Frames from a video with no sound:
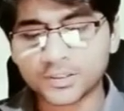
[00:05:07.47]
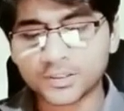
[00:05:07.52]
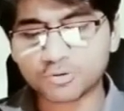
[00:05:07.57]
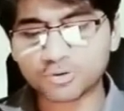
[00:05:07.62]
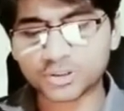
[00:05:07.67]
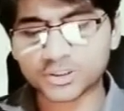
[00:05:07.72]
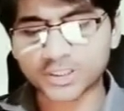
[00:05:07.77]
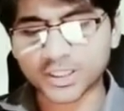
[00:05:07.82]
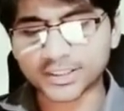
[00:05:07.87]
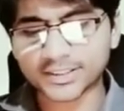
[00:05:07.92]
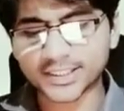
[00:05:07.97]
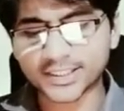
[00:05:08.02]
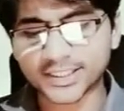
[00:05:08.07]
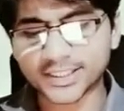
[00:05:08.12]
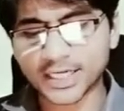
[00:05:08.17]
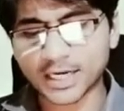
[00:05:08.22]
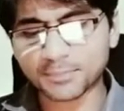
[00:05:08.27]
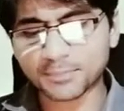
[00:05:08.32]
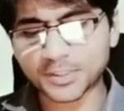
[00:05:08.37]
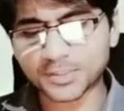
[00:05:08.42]
तो जैसे
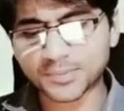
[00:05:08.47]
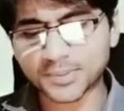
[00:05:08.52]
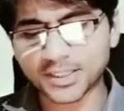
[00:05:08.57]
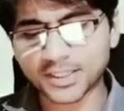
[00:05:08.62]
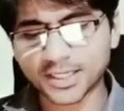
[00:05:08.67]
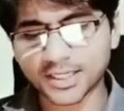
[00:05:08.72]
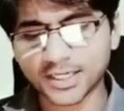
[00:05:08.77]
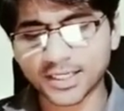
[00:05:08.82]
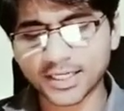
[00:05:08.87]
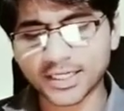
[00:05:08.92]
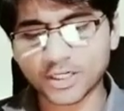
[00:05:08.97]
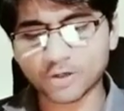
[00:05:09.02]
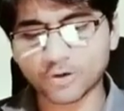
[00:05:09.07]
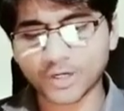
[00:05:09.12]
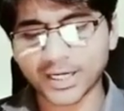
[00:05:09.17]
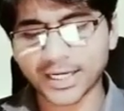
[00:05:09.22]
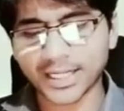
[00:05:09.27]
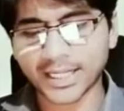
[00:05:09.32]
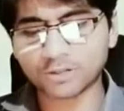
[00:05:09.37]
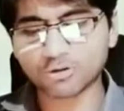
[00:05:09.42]
ही आप इस पर क्लिक
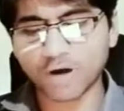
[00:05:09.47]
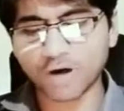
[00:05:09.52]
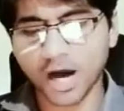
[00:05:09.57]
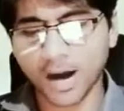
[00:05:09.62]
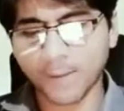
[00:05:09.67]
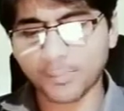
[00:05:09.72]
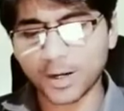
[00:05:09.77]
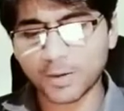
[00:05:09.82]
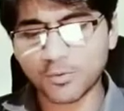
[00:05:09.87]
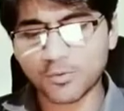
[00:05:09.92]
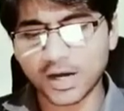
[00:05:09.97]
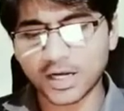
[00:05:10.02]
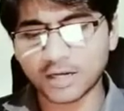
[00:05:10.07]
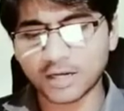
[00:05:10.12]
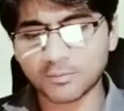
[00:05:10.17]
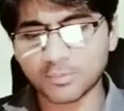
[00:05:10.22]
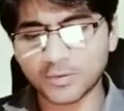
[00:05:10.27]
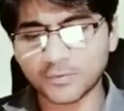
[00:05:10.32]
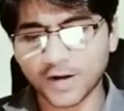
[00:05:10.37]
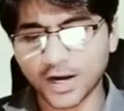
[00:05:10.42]
करोगे ना तो आपका मोबाइल
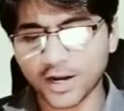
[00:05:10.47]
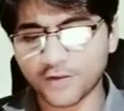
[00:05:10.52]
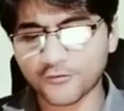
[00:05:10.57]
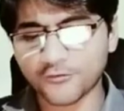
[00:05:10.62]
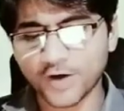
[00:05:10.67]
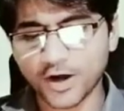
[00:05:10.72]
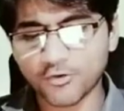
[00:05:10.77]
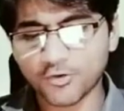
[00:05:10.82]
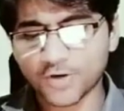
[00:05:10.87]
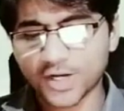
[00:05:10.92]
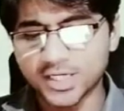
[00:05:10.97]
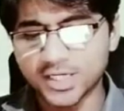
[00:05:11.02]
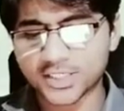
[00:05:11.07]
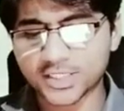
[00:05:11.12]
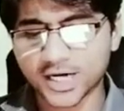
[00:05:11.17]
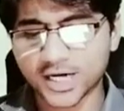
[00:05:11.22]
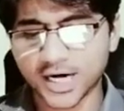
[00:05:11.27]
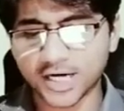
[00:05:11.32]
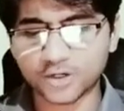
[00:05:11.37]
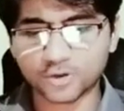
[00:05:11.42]
नंबर वेरीफाई होना
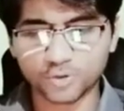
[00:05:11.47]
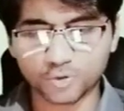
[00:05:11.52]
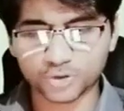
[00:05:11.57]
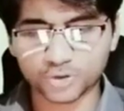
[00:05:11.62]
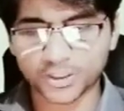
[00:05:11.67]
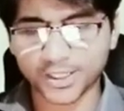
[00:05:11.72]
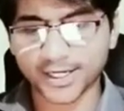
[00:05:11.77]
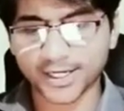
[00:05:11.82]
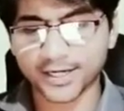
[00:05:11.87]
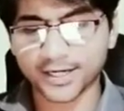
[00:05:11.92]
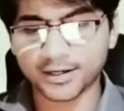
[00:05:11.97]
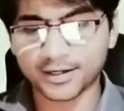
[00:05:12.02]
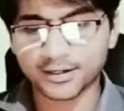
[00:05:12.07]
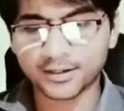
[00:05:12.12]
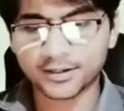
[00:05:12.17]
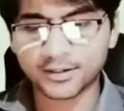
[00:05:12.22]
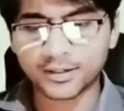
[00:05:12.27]
स्टार्ट हो जाएगा